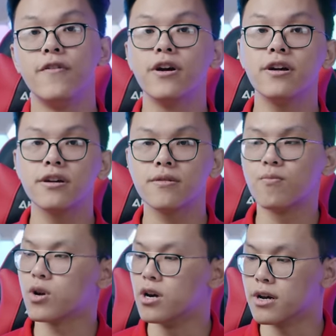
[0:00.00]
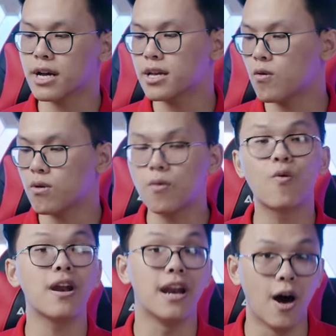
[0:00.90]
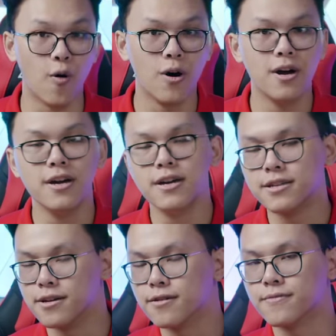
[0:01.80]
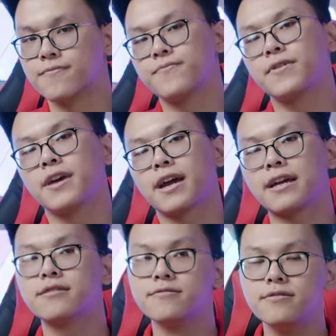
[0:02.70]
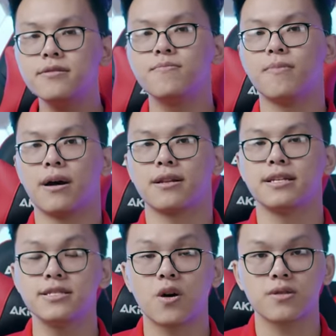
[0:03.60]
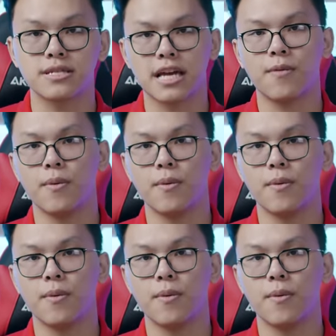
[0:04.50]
với một đời cách nhau cũng không quá là lâu. Nhưng cái thứ mà lý do tại sao